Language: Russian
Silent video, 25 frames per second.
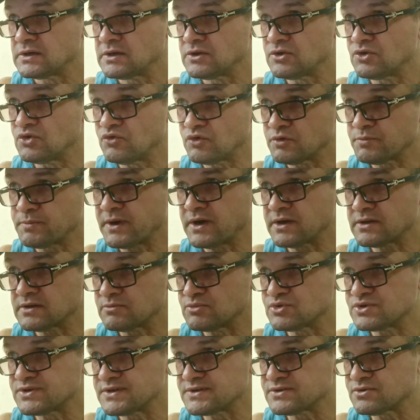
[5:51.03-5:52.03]
Ну вот
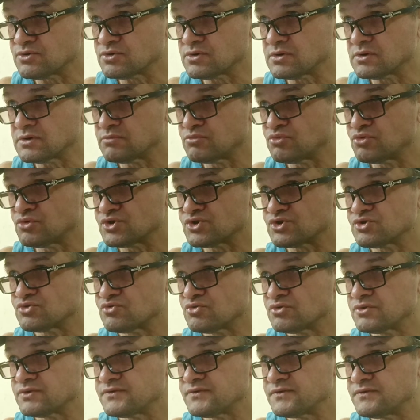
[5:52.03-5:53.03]
поэтому здесь и больше,
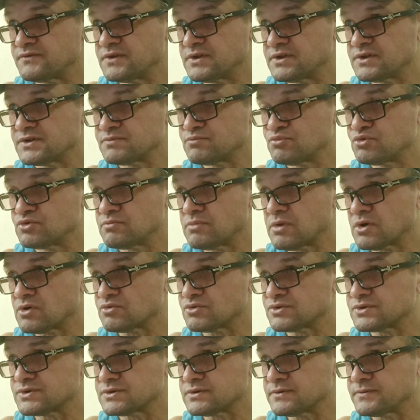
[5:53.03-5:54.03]
то есть Витязь будет
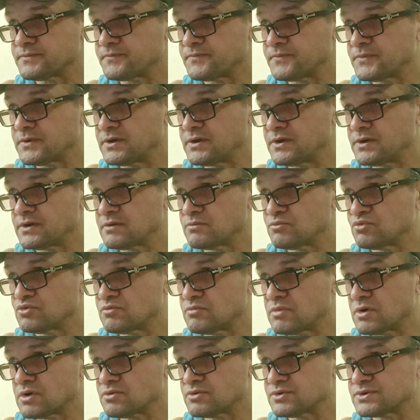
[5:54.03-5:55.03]
бороться, и эти будут
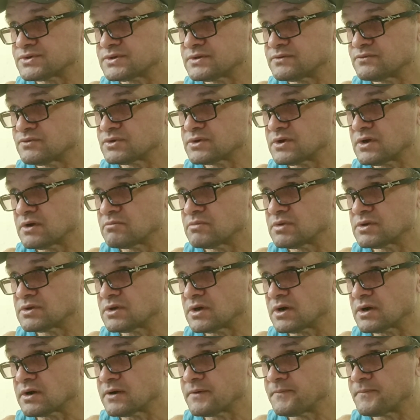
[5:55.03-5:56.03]
бороться, вот как бы
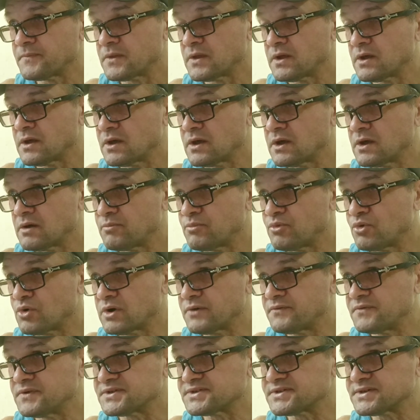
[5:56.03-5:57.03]
так. По
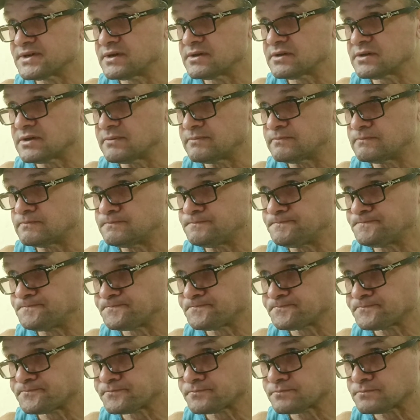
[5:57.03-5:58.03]
коэффициентам
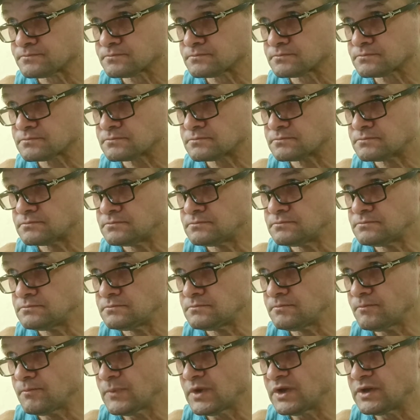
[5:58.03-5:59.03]

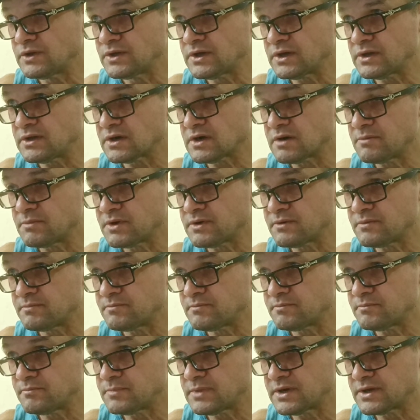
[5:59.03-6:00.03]
на
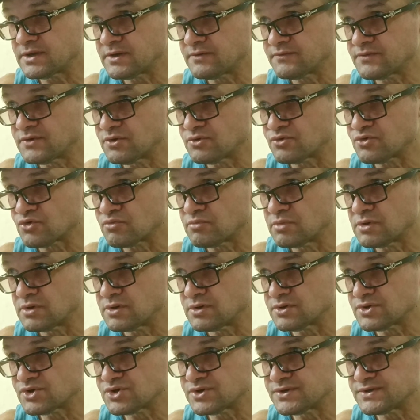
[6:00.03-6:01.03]
локомотив дает
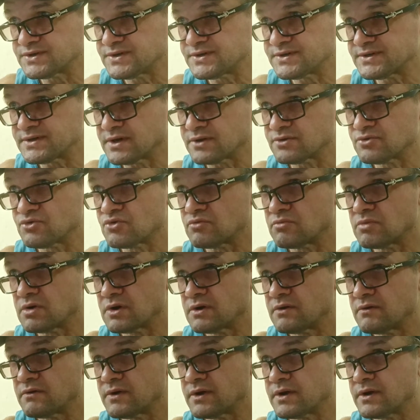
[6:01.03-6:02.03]
рубль 60, грубо
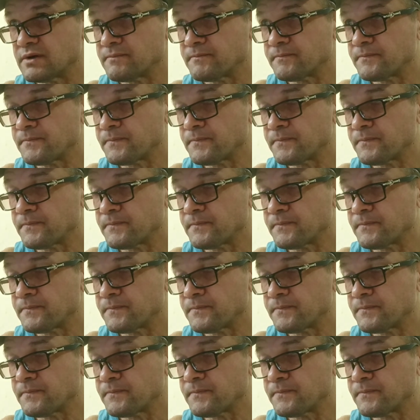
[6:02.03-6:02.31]
говоря.